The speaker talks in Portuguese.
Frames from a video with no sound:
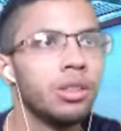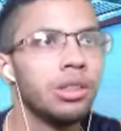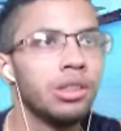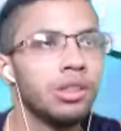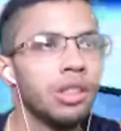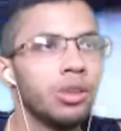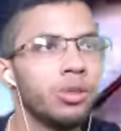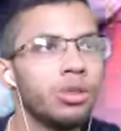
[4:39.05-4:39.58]

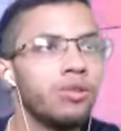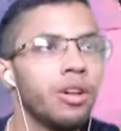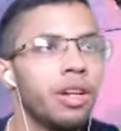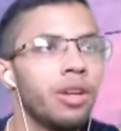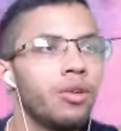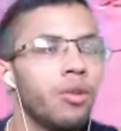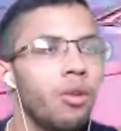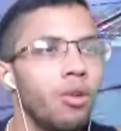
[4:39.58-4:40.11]
Se vocês não
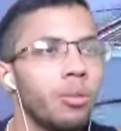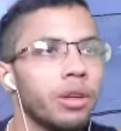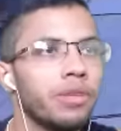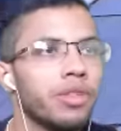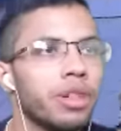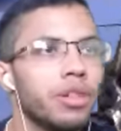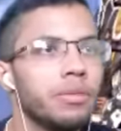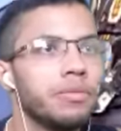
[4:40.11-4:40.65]
tiverem,
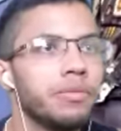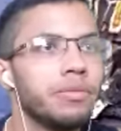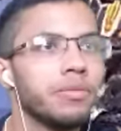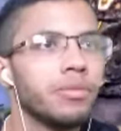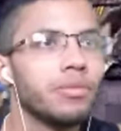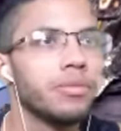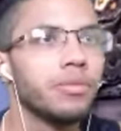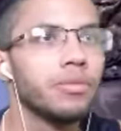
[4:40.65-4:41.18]
comprem, velho
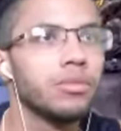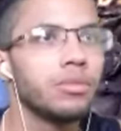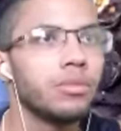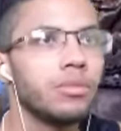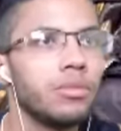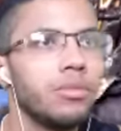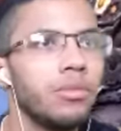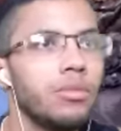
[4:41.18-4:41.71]

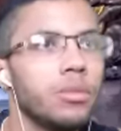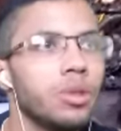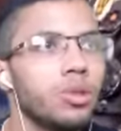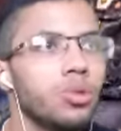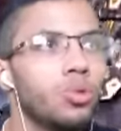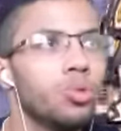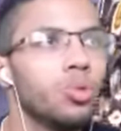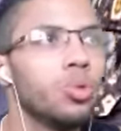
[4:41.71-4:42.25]

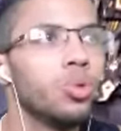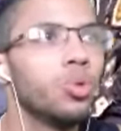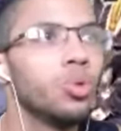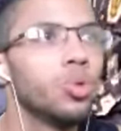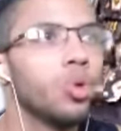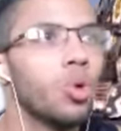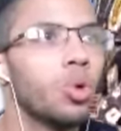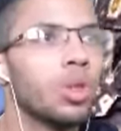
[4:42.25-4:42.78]
no, no
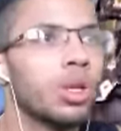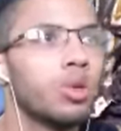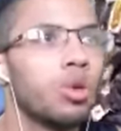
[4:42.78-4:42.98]
jogo, né?